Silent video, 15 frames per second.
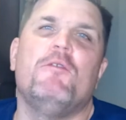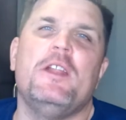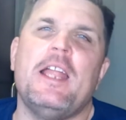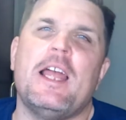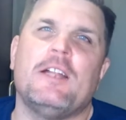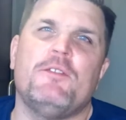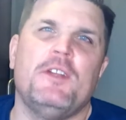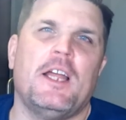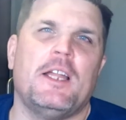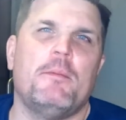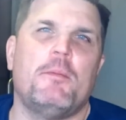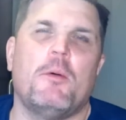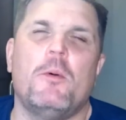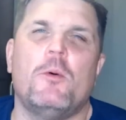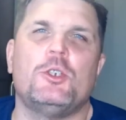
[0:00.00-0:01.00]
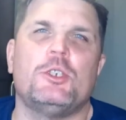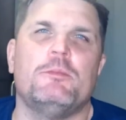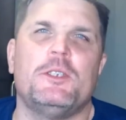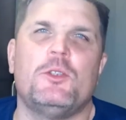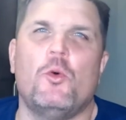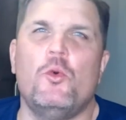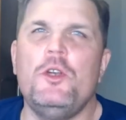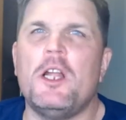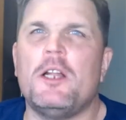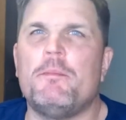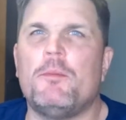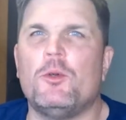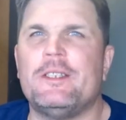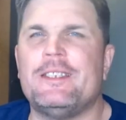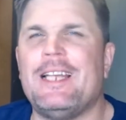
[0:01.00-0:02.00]
Finnair hat wieder eine Promotion mit
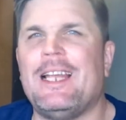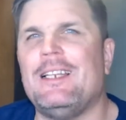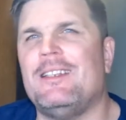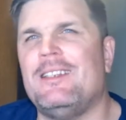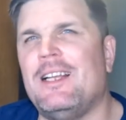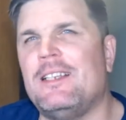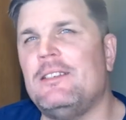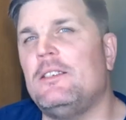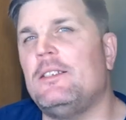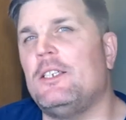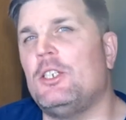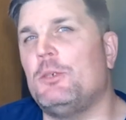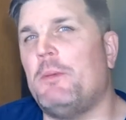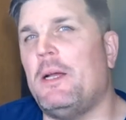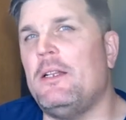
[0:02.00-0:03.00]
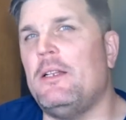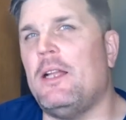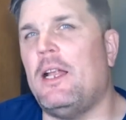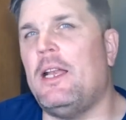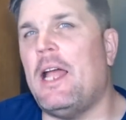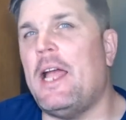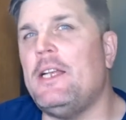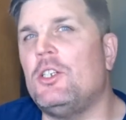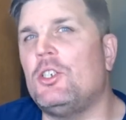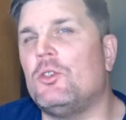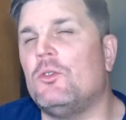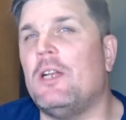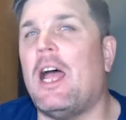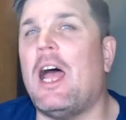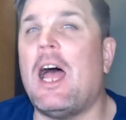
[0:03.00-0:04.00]
100 Das ist das Spannende alleine
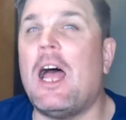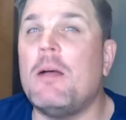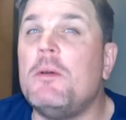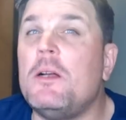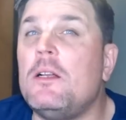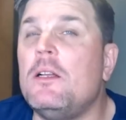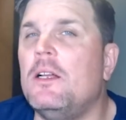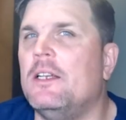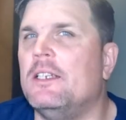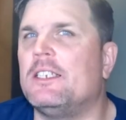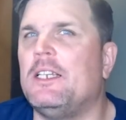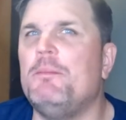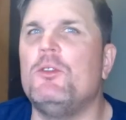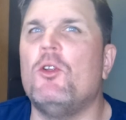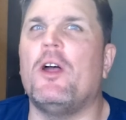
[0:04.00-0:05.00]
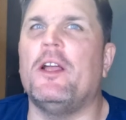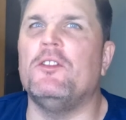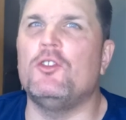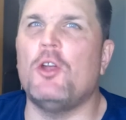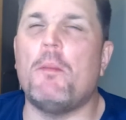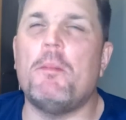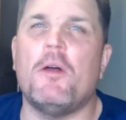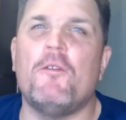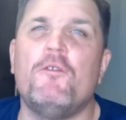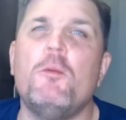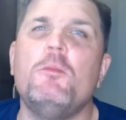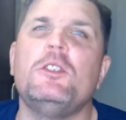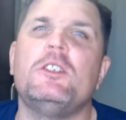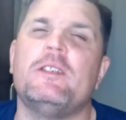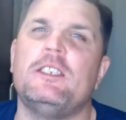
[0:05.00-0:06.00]
schon. Aber es gibt noch einen Topper
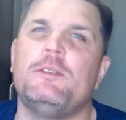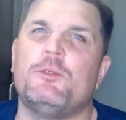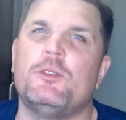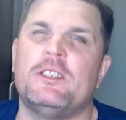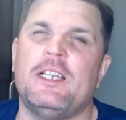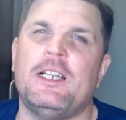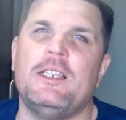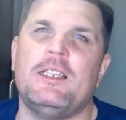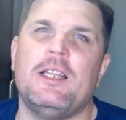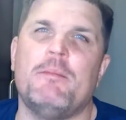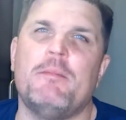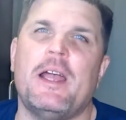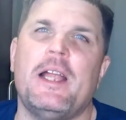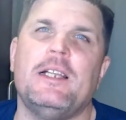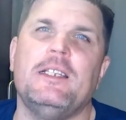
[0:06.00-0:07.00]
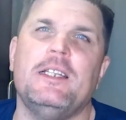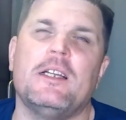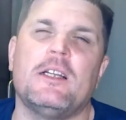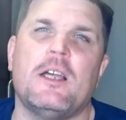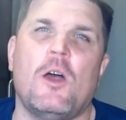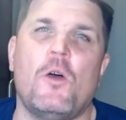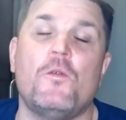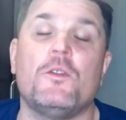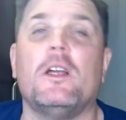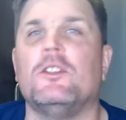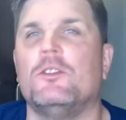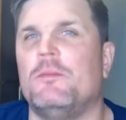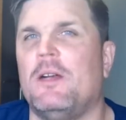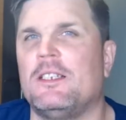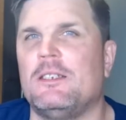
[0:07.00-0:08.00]
25 der Meilen, die er kauft,
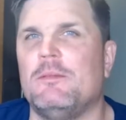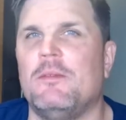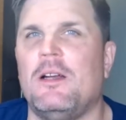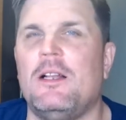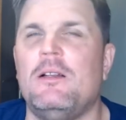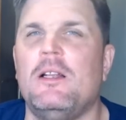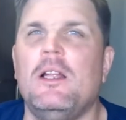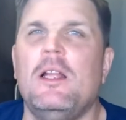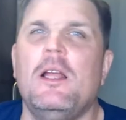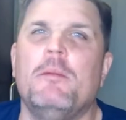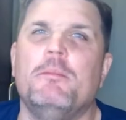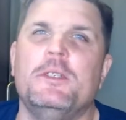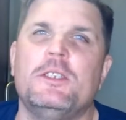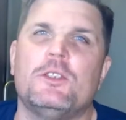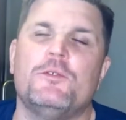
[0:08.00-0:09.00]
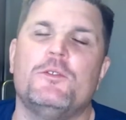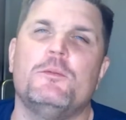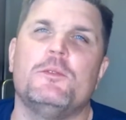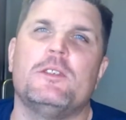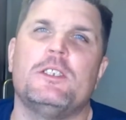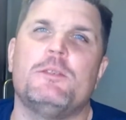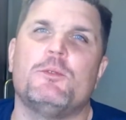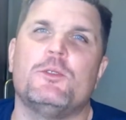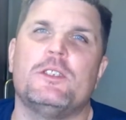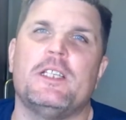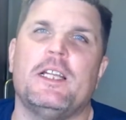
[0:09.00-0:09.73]
also maximal bis zu 25